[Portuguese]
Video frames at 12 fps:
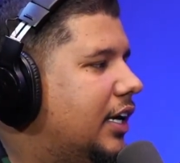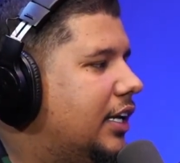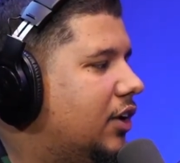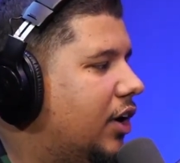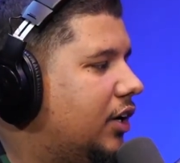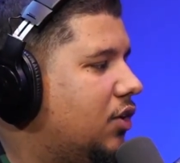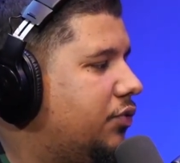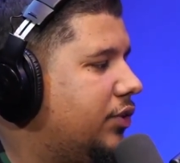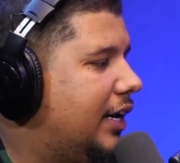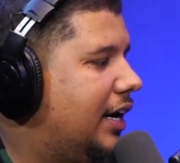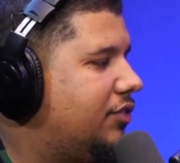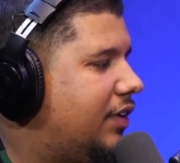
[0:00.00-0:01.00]
Na hora que eu fui
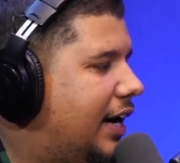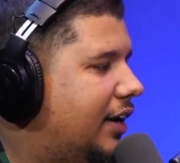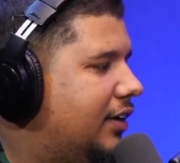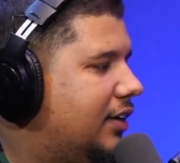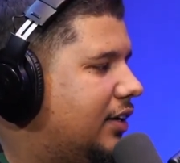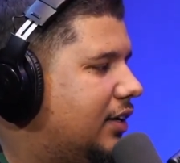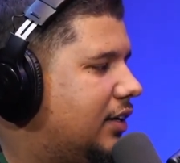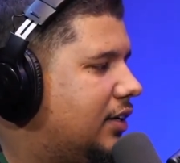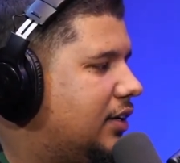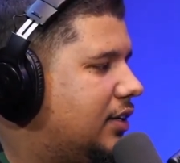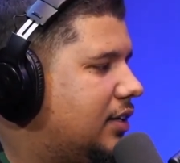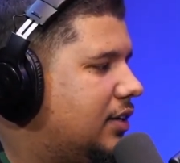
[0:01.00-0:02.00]
gravar,
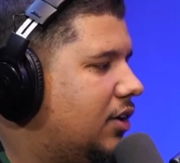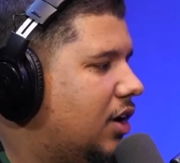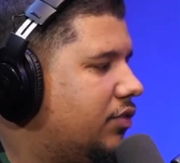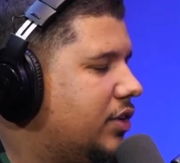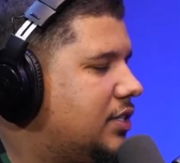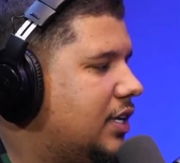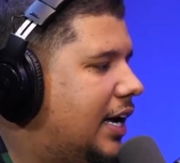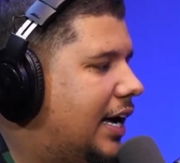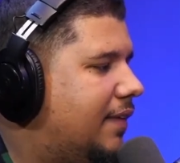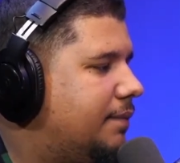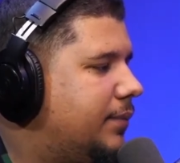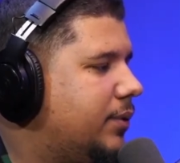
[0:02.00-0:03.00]
ó, vou
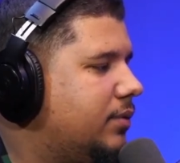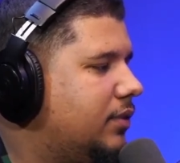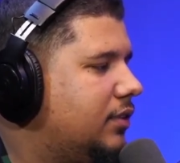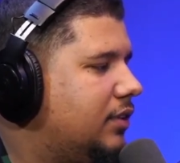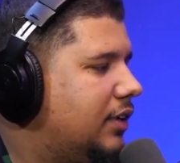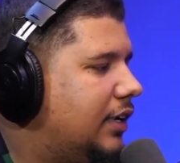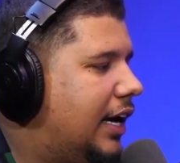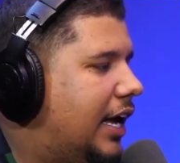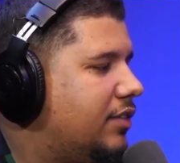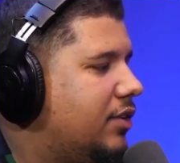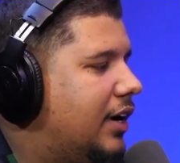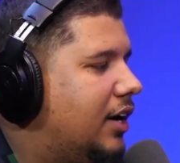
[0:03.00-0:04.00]
encerrar, pum. Aí
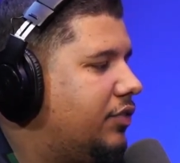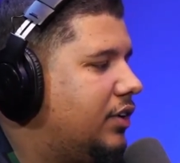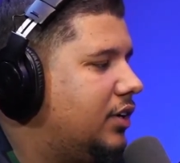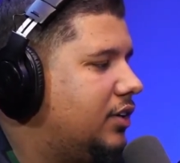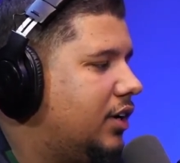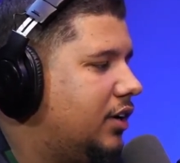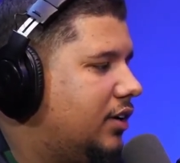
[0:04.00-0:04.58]
veio o cara falando, ó.